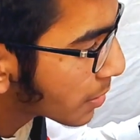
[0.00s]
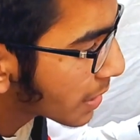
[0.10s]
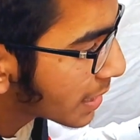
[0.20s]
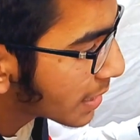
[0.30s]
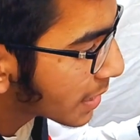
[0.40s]

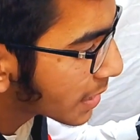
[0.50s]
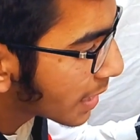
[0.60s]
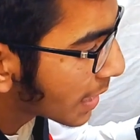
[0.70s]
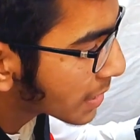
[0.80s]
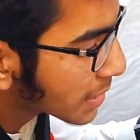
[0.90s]
क्लिक करके
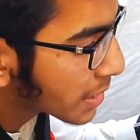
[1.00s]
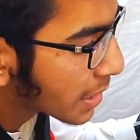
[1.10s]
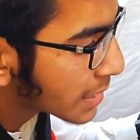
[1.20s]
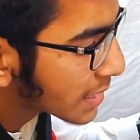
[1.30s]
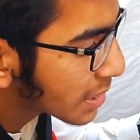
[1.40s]
ऐसे
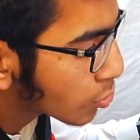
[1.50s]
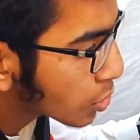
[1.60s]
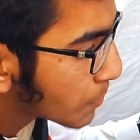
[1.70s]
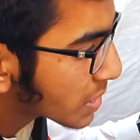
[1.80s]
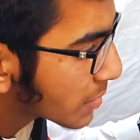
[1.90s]
निकालना है कि उसको
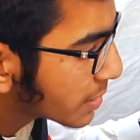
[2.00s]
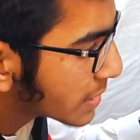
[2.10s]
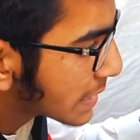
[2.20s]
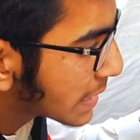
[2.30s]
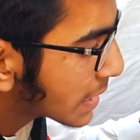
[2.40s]
पता भी नहीं
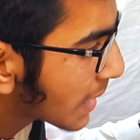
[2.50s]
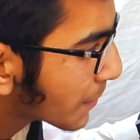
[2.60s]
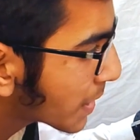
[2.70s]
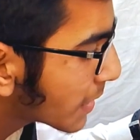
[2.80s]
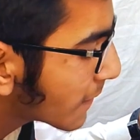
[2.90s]
चले कि
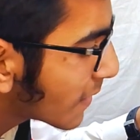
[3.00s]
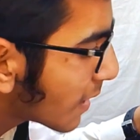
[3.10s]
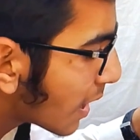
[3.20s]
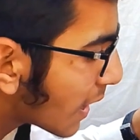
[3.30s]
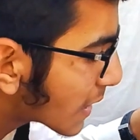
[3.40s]
आपने
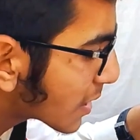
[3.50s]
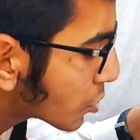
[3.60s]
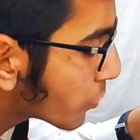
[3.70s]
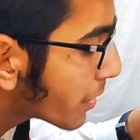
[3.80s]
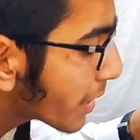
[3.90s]
हाथ से
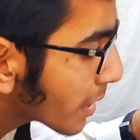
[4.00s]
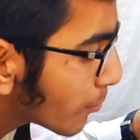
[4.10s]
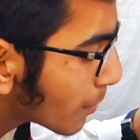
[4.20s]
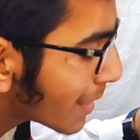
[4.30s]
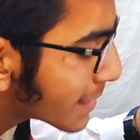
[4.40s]
छोड़िए कि
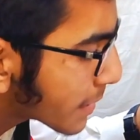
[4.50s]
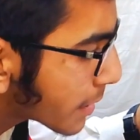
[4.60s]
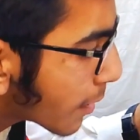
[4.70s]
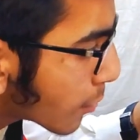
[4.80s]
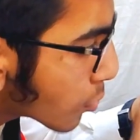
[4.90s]
मोबाइल से
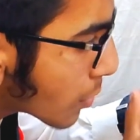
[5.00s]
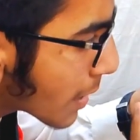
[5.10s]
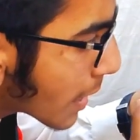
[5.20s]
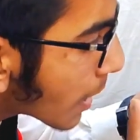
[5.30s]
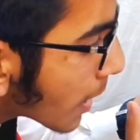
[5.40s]
निकालिए उसको
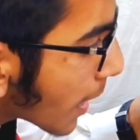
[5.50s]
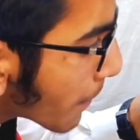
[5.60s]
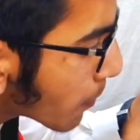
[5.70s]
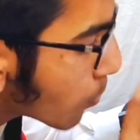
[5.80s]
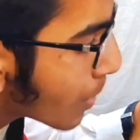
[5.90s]
लगेगा कि आपने
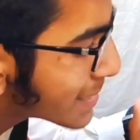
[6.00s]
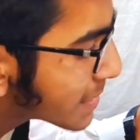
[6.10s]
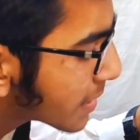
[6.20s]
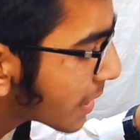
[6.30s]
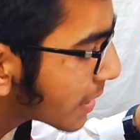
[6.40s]
मोबाइल से
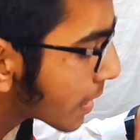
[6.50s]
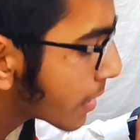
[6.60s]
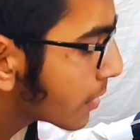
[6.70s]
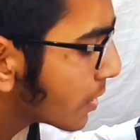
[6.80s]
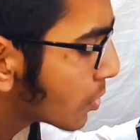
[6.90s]
निकालिए
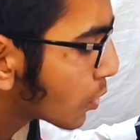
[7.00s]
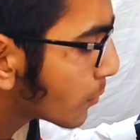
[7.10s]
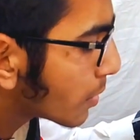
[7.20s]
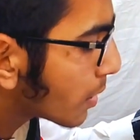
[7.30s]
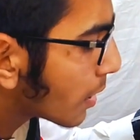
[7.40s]
तो
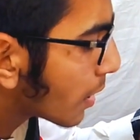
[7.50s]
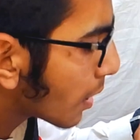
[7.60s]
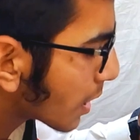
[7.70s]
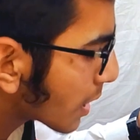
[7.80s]
अब अगर